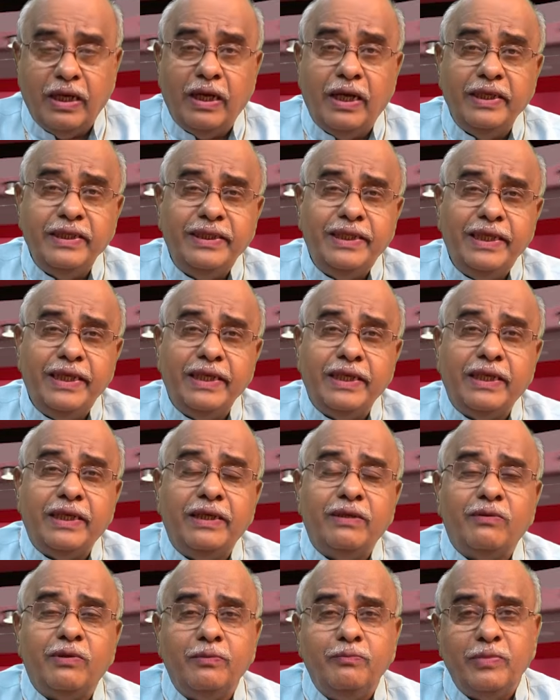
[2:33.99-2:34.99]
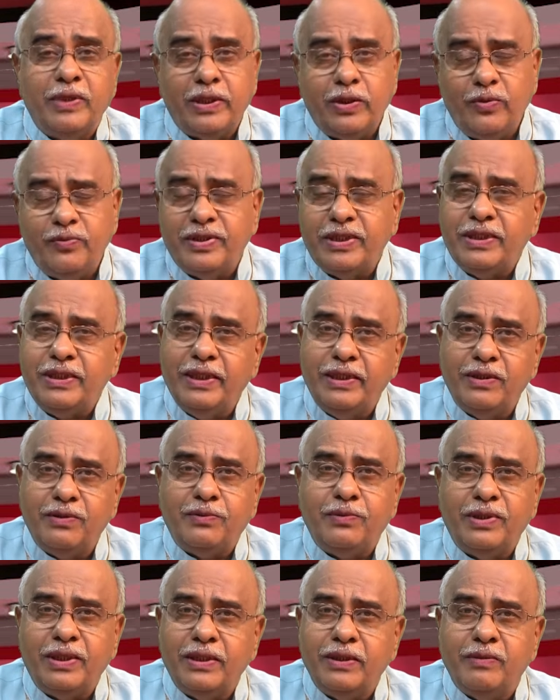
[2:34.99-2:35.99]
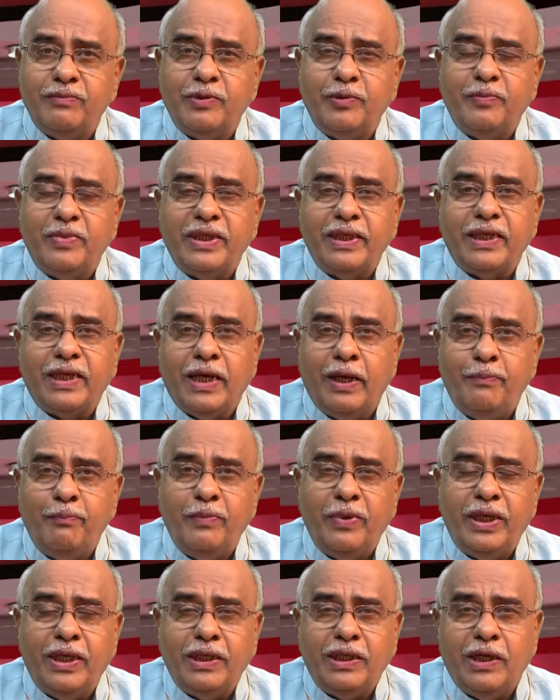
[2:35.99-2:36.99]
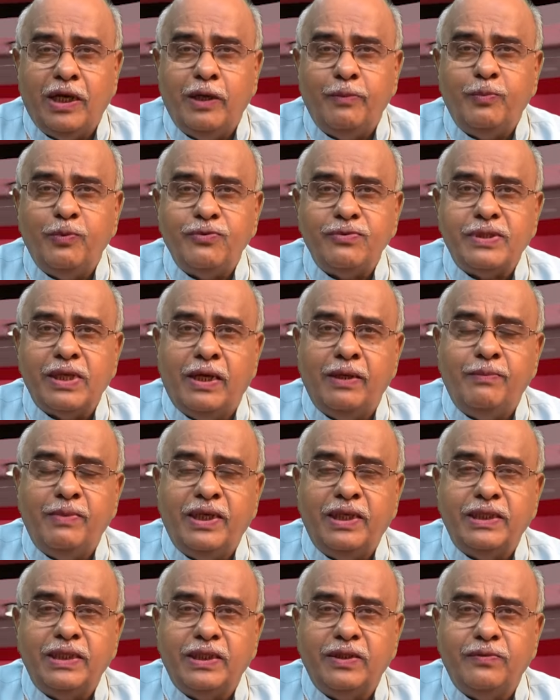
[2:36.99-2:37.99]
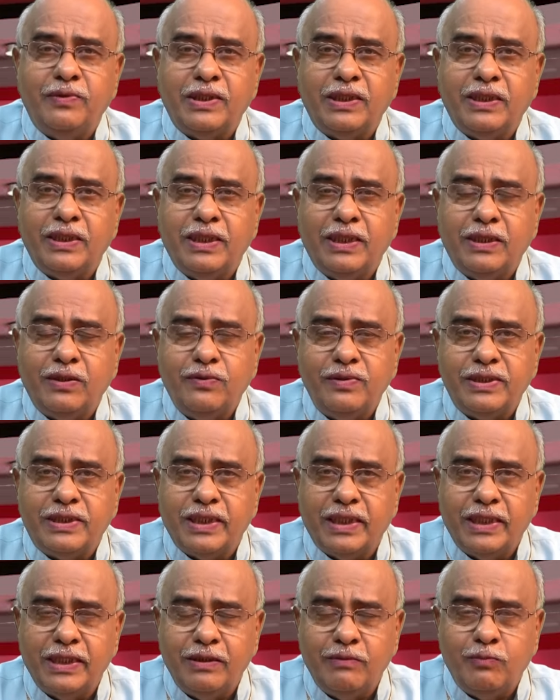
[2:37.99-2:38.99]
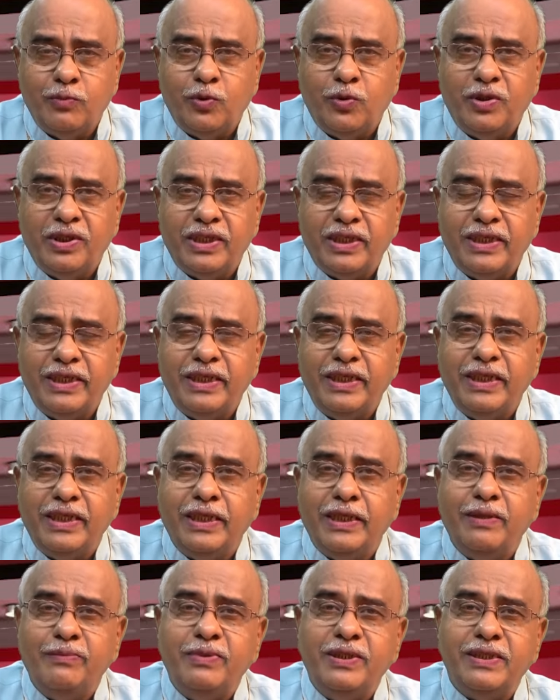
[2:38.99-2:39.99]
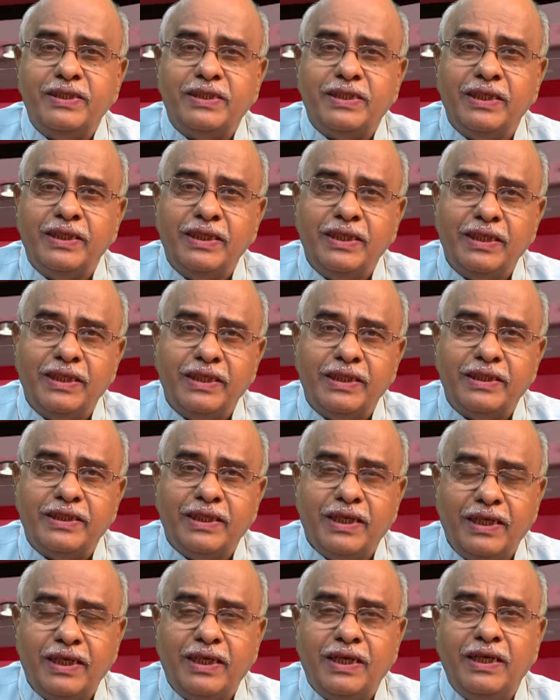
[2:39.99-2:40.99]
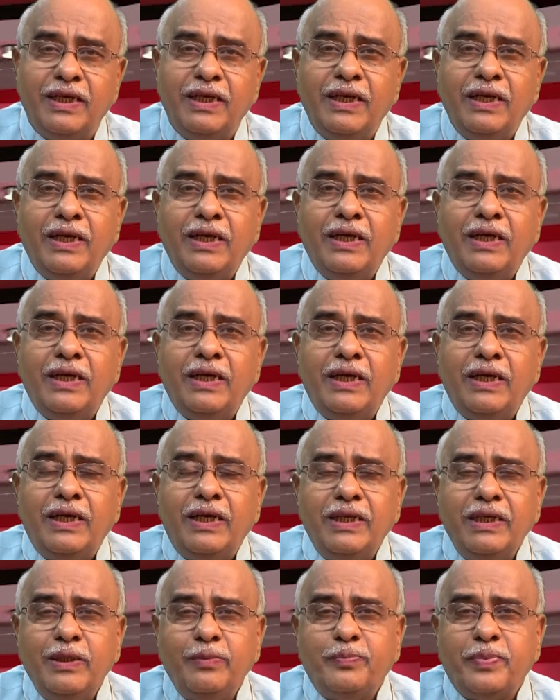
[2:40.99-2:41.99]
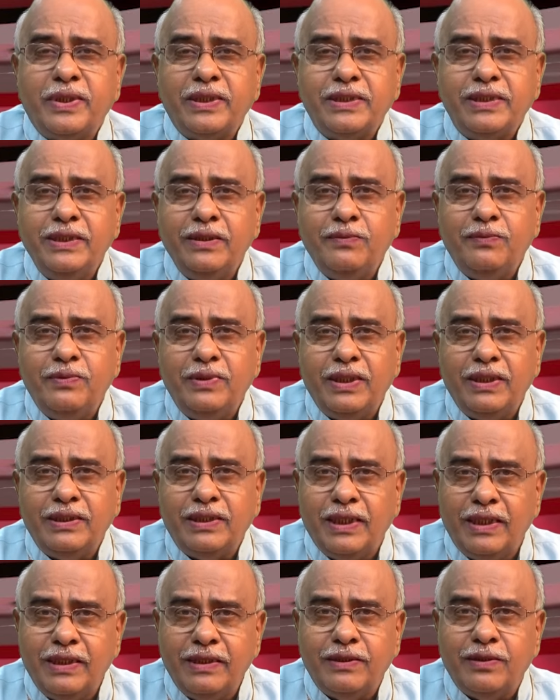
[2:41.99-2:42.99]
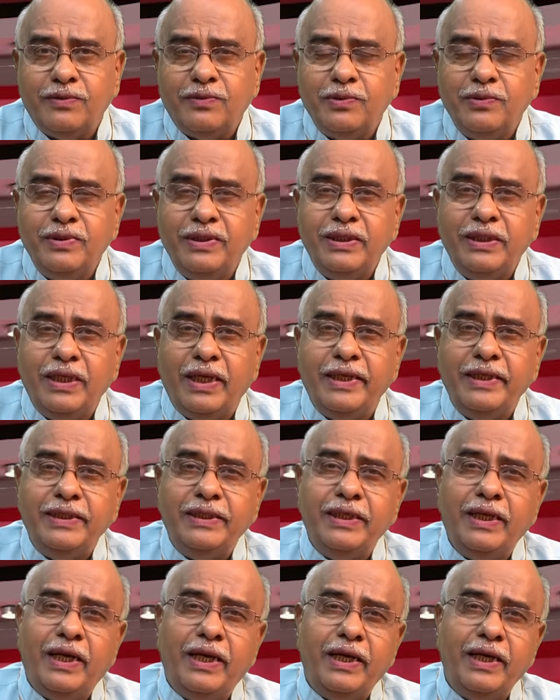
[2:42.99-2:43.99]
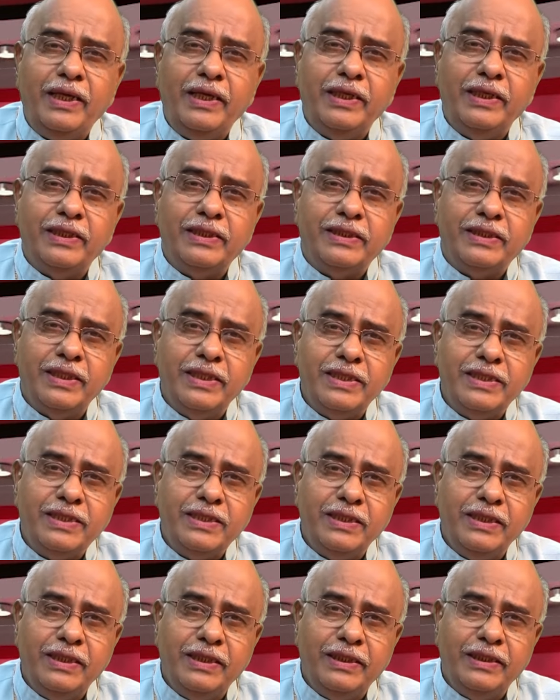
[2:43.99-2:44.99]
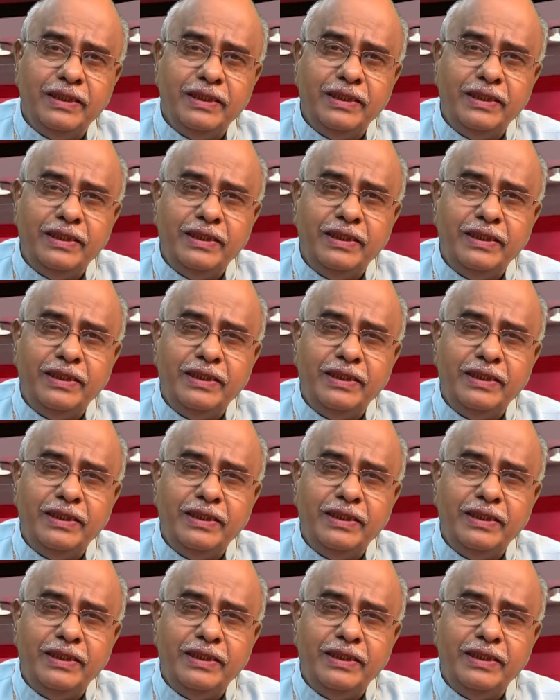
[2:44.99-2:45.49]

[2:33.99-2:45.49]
అయితే ఇక్కడ మరో విషయాన్ని కూడా గమనం మరి కమ్మ కాపు సామాజిక వర్గాలకు జగన్మోహన్ రెడ్డి ఏమీ చేయలేదా అనే ప్రశ్న కూడా తలెత్తుతుంది అయితే ఆయన చేసినది